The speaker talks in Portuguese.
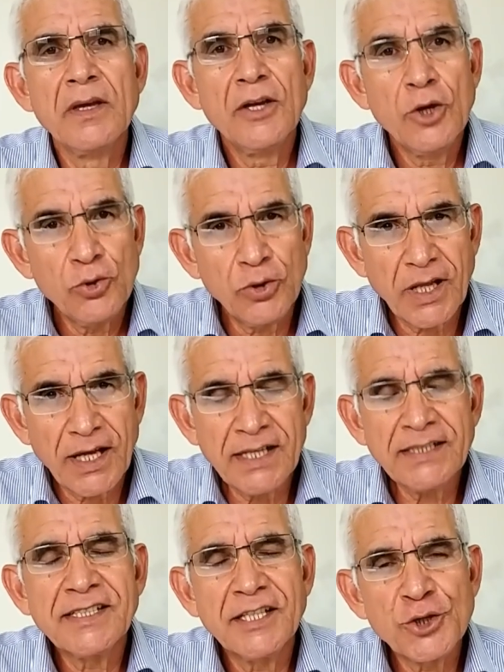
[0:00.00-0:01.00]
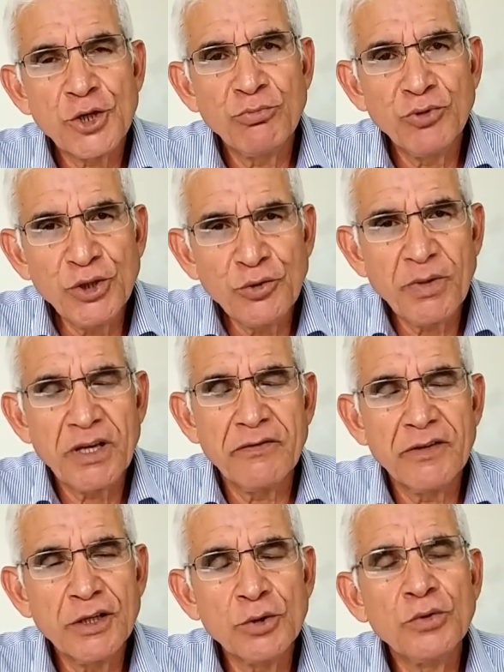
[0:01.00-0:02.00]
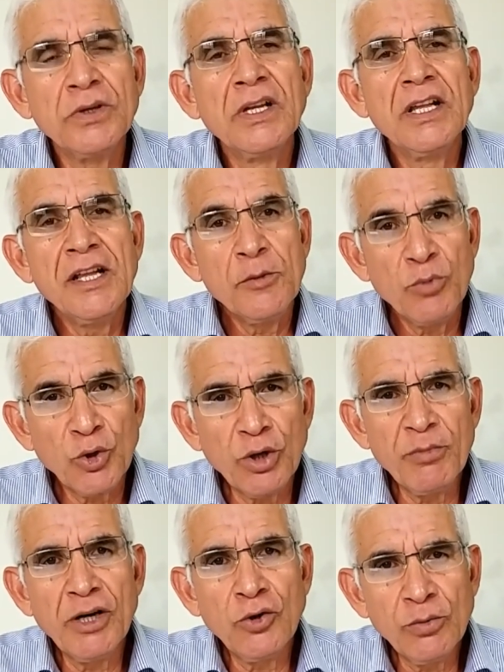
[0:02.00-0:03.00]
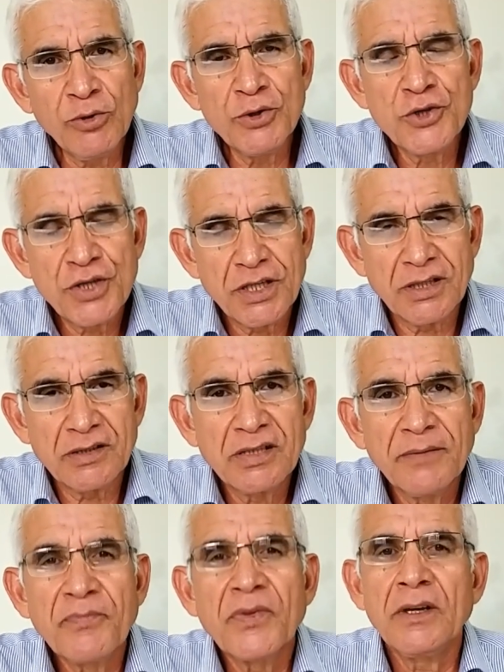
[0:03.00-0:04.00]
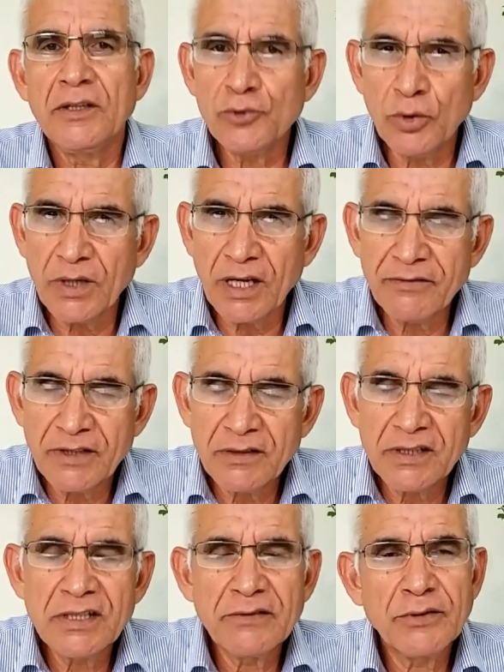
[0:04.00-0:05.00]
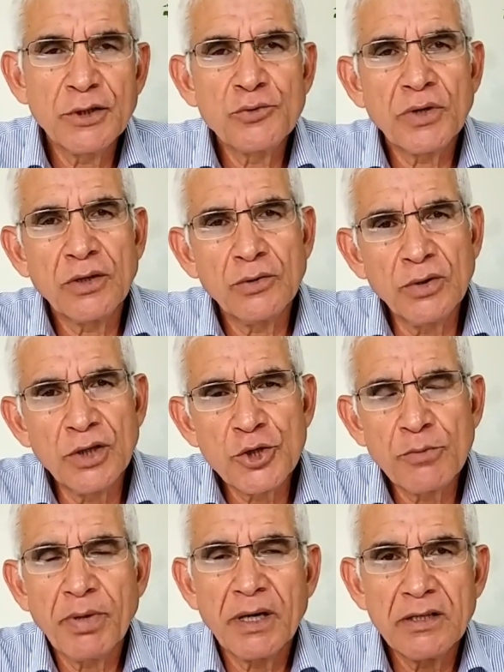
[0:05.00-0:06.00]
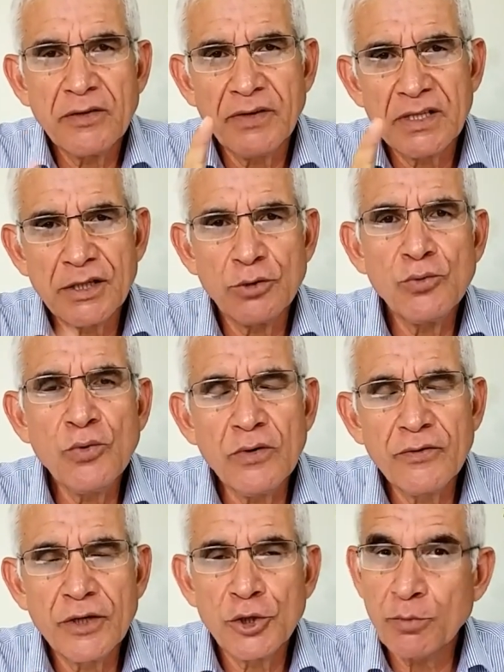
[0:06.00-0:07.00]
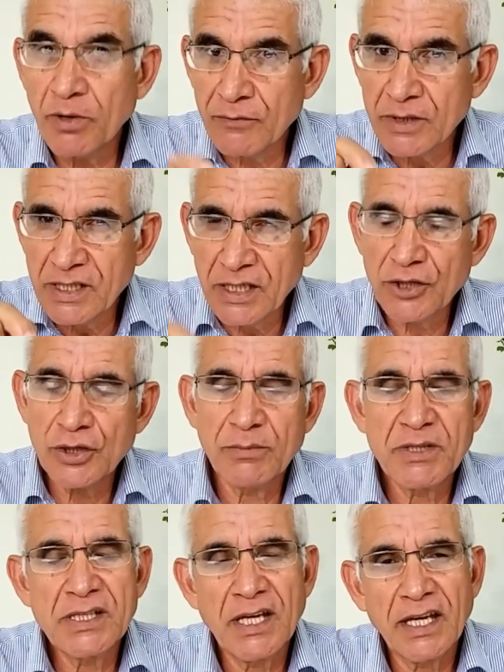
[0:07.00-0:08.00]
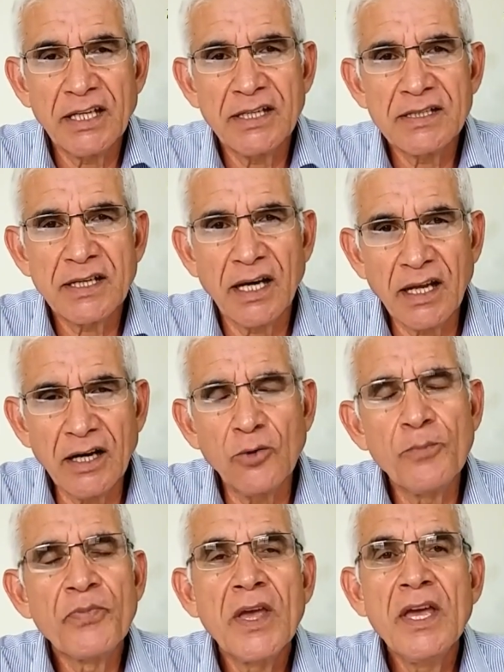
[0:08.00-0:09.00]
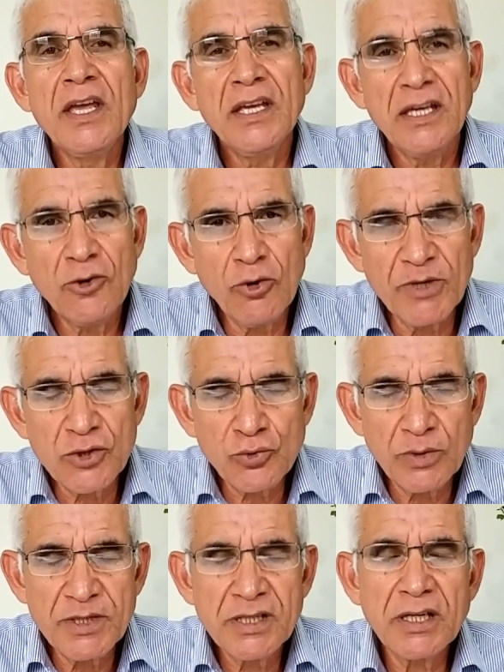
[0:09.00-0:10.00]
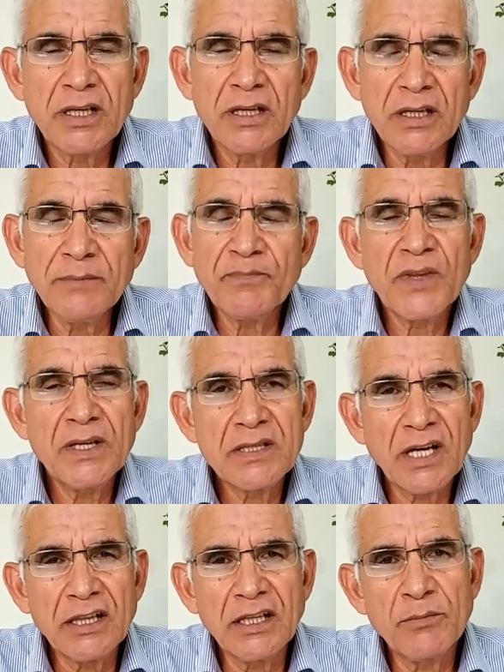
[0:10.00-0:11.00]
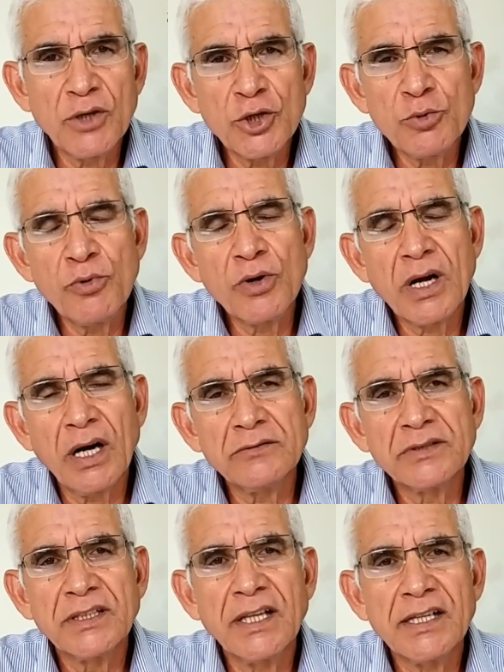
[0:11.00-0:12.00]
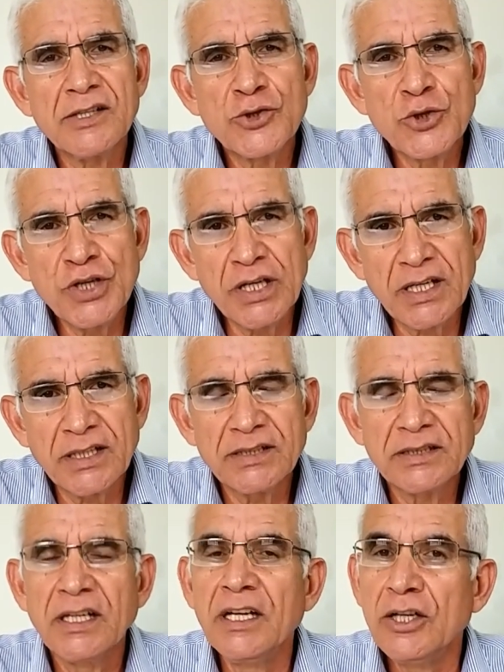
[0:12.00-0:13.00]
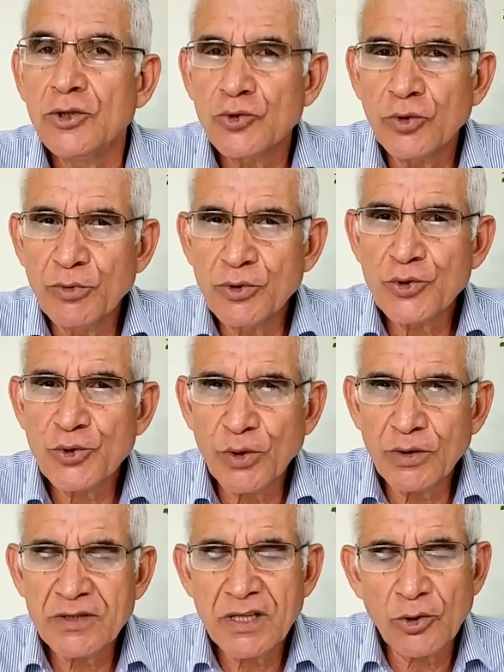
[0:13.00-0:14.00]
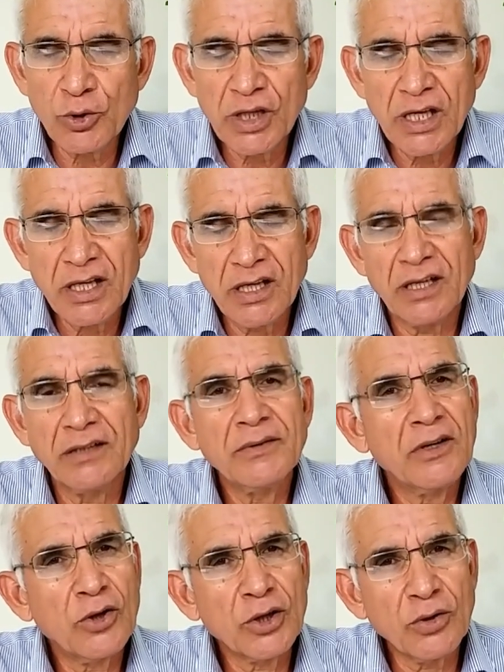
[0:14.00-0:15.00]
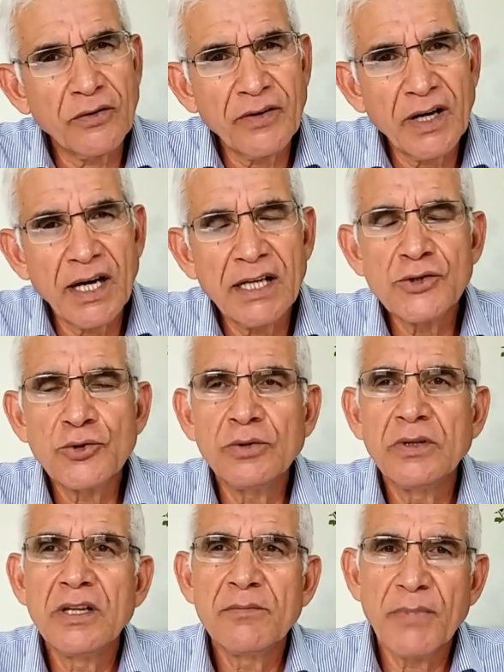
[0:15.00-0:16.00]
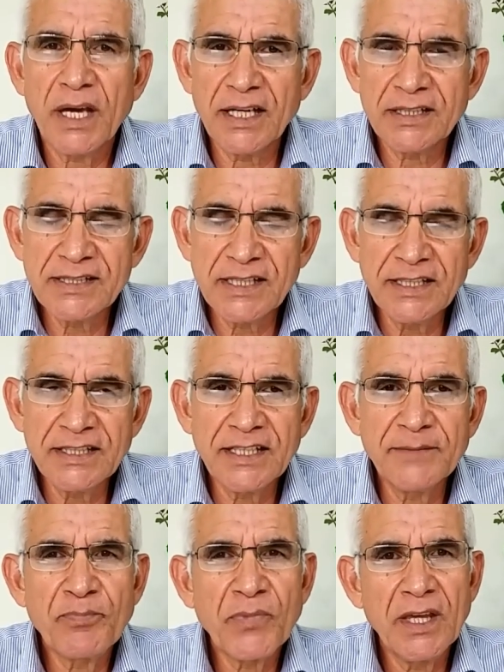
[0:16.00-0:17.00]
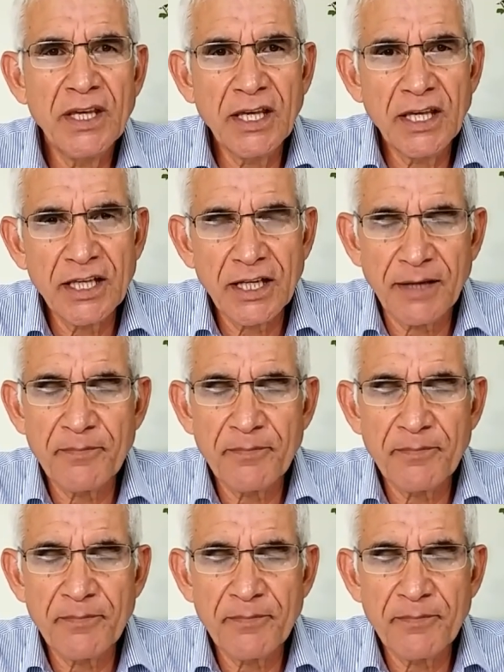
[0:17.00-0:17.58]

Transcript: Olá, seja muito bem-vindo. Meu nome é Rômulo Dias. Estou gravando esse vídeo aqui hoje para te fazer um convite para você que já me segue nesse canal e começou a me seguir exatamente por causa das dicas sobre os jogos da loteria, Lotofácil, Mega Sena e Quina.